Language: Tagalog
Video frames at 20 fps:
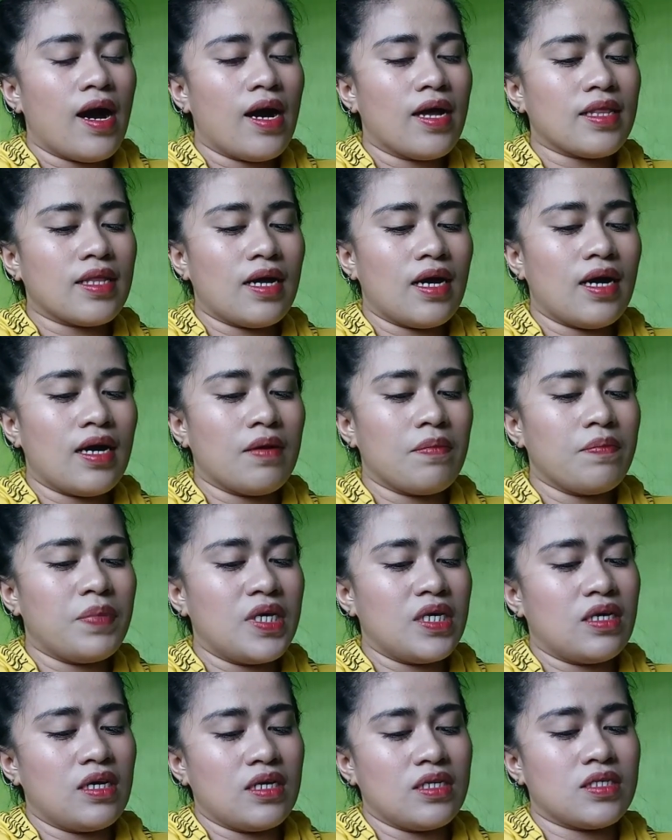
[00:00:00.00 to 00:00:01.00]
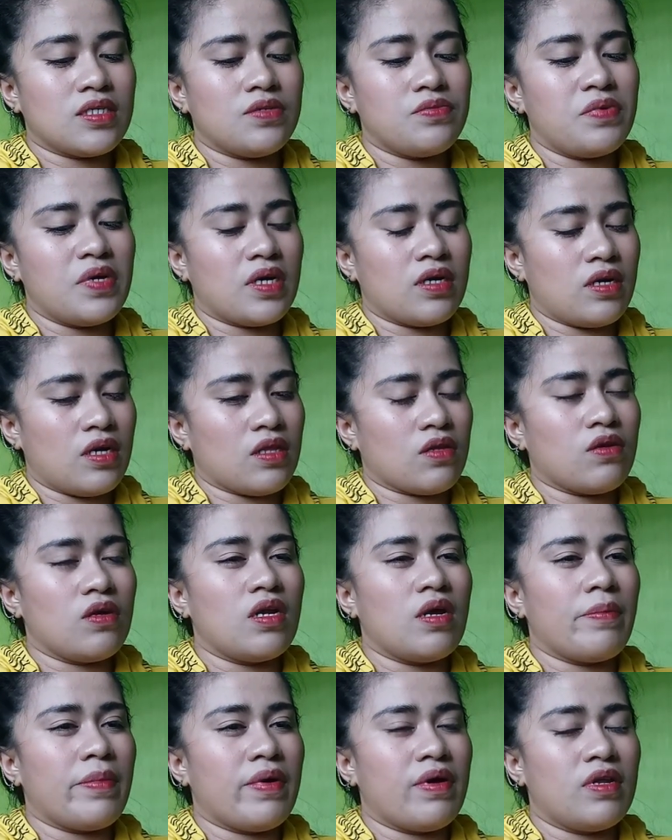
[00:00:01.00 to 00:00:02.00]
at ang biggest regret
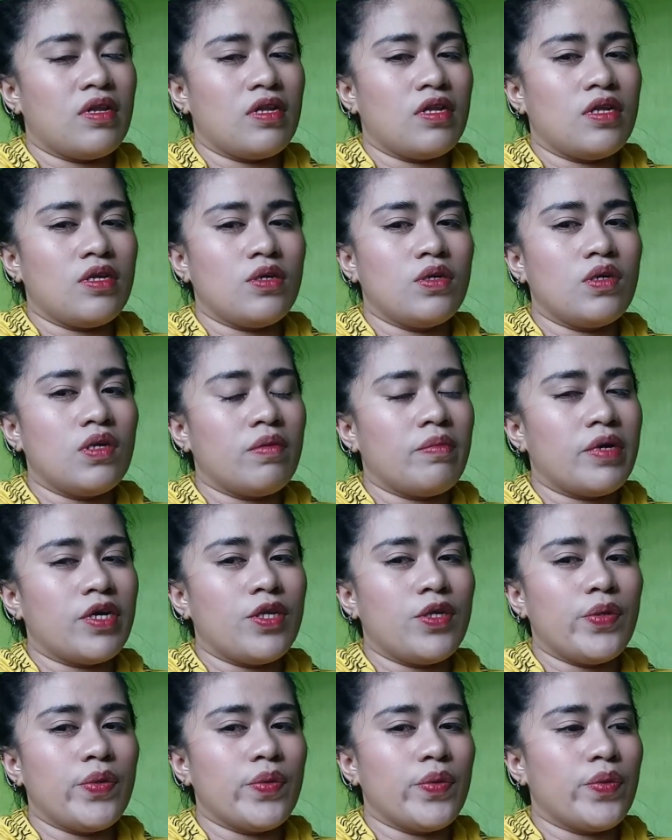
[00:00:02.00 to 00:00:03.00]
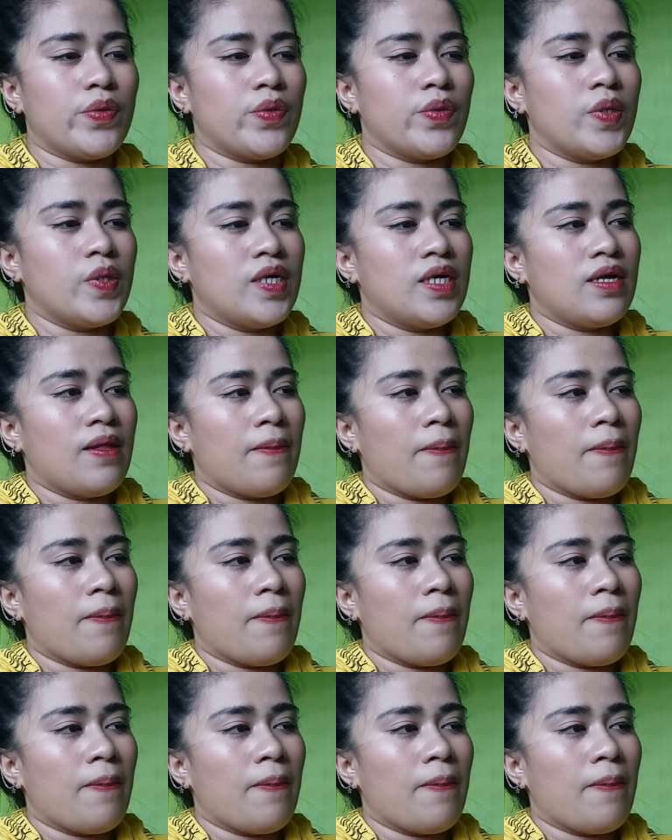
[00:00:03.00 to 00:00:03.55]
ko naman, yun naman yung